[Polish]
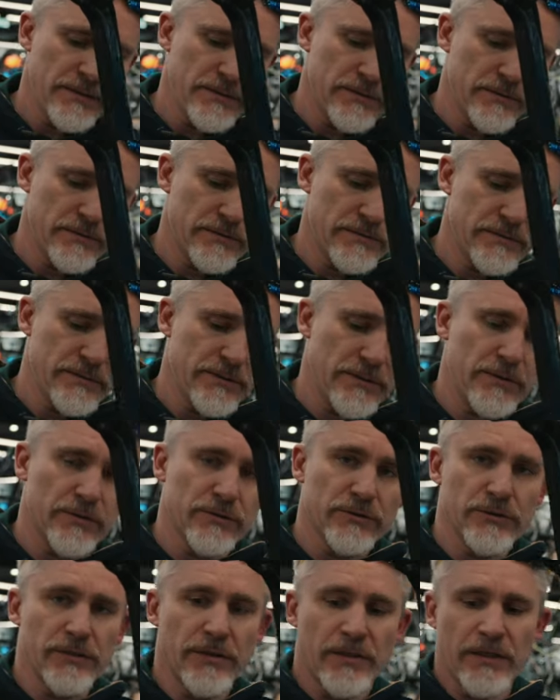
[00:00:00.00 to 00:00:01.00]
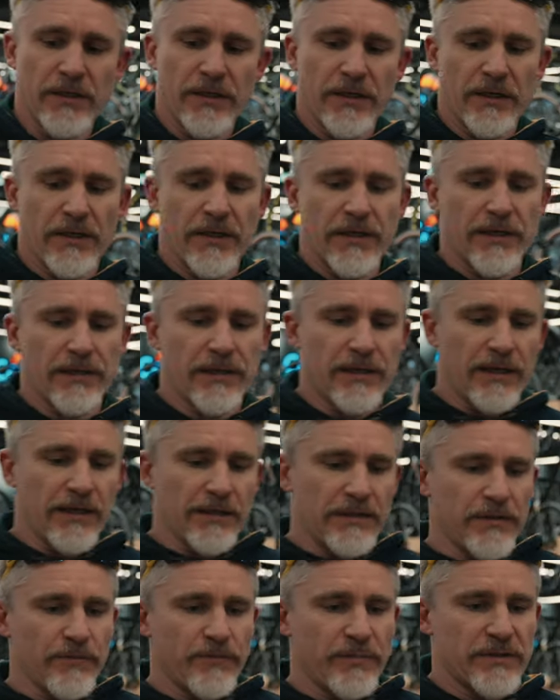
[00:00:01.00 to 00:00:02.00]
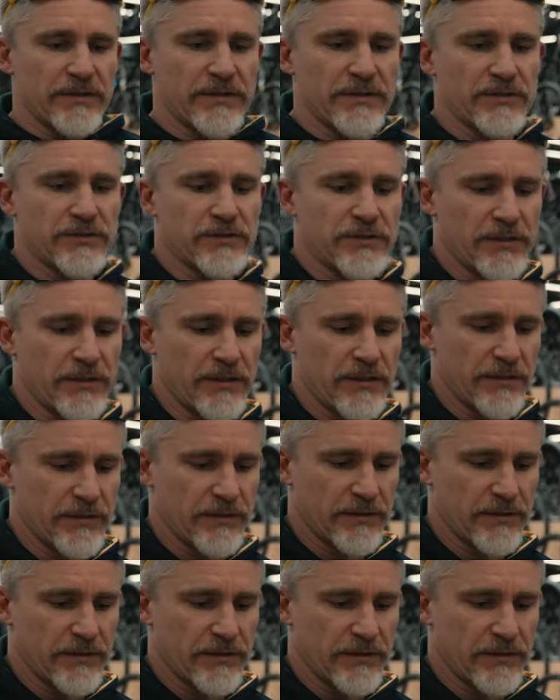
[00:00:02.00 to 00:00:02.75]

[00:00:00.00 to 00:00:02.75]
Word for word: to zdjąć. Na tym patencie